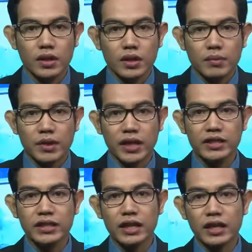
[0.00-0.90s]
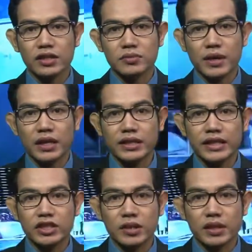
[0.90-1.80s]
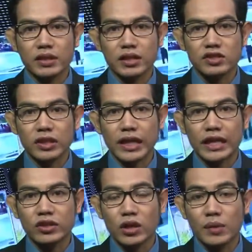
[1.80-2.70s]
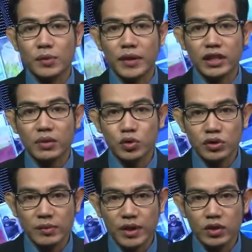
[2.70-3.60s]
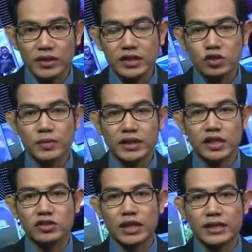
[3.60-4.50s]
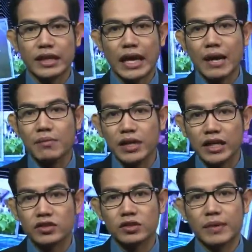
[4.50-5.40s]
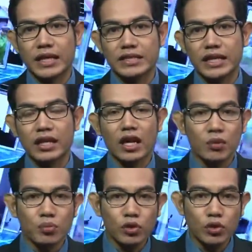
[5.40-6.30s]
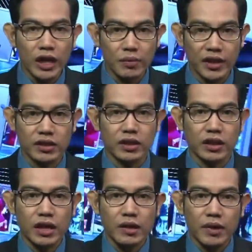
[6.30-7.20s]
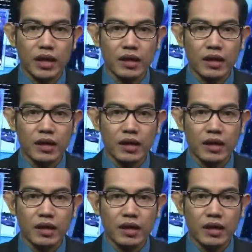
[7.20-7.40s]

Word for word: Badan jalan aspal di Kecamatan Sekayu, Kabupaten Musi Banyuasin, Sumatera Selatan amblas sepanjang puluhan meter. Para